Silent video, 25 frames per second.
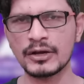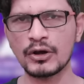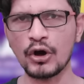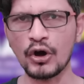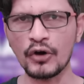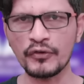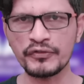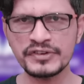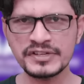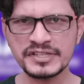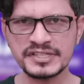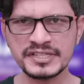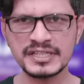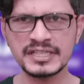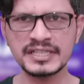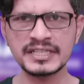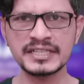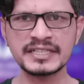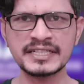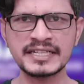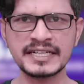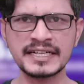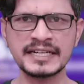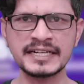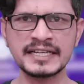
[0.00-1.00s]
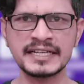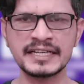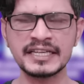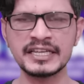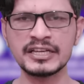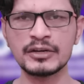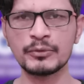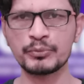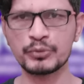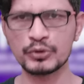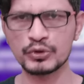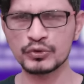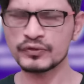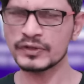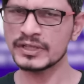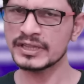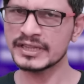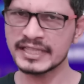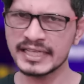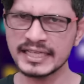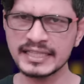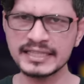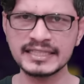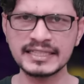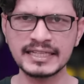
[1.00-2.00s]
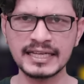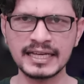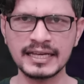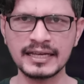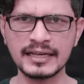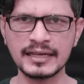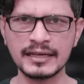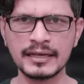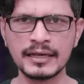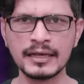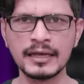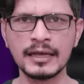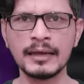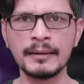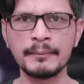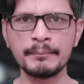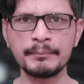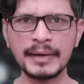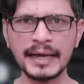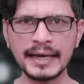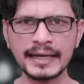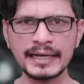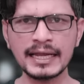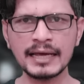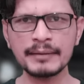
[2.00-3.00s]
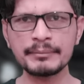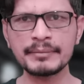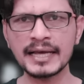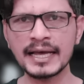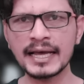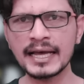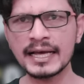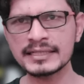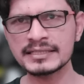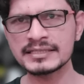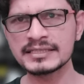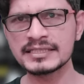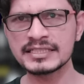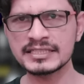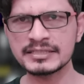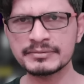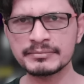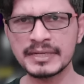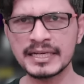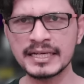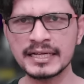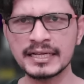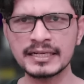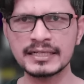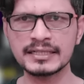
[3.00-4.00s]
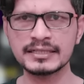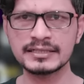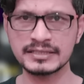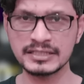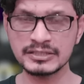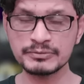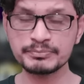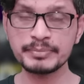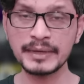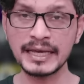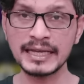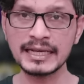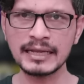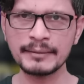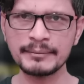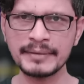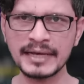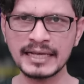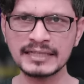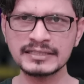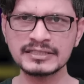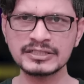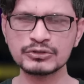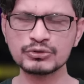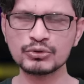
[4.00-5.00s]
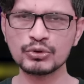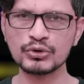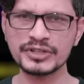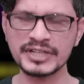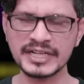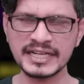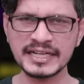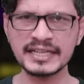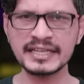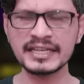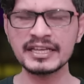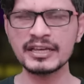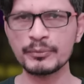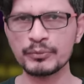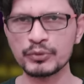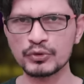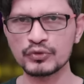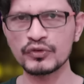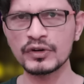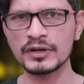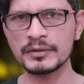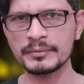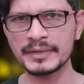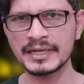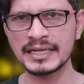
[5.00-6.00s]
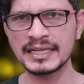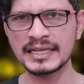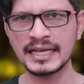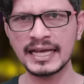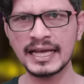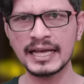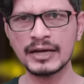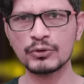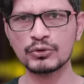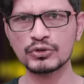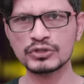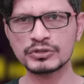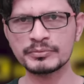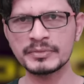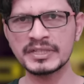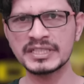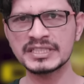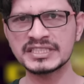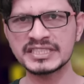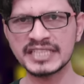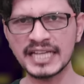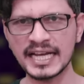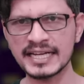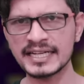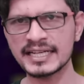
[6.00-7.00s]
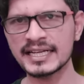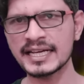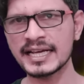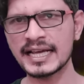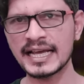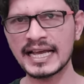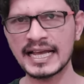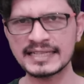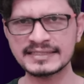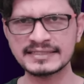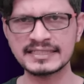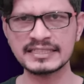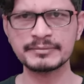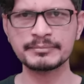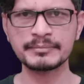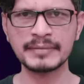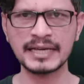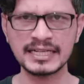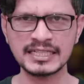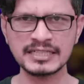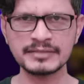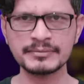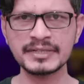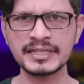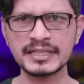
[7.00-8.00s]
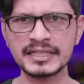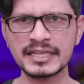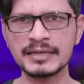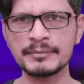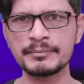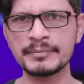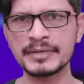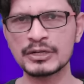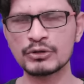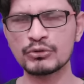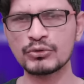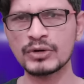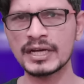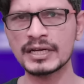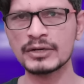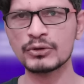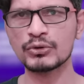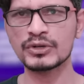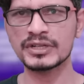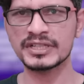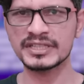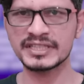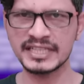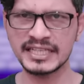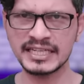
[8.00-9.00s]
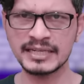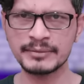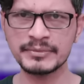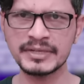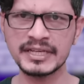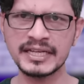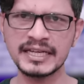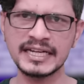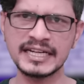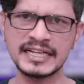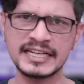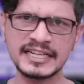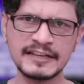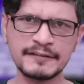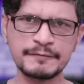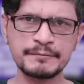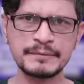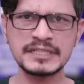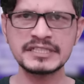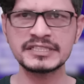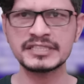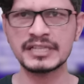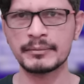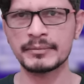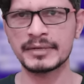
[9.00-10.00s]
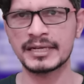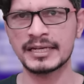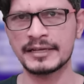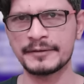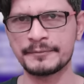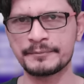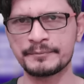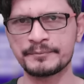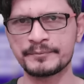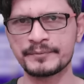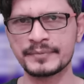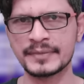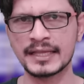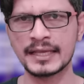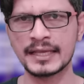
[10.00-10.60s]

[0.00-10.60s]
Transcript: ने ऑफिशियली ट्रेडिंग की अप्रूवल दे दी है पहला बैच जिसमें जिस पहला बैच जिसको ट्रेडिंग की अप्रूवल मिली है उसमें चाइना एसेट मैनेजमेंट की बिटकॉइन और इथेरियम की ईटीएफ e भी शामिल है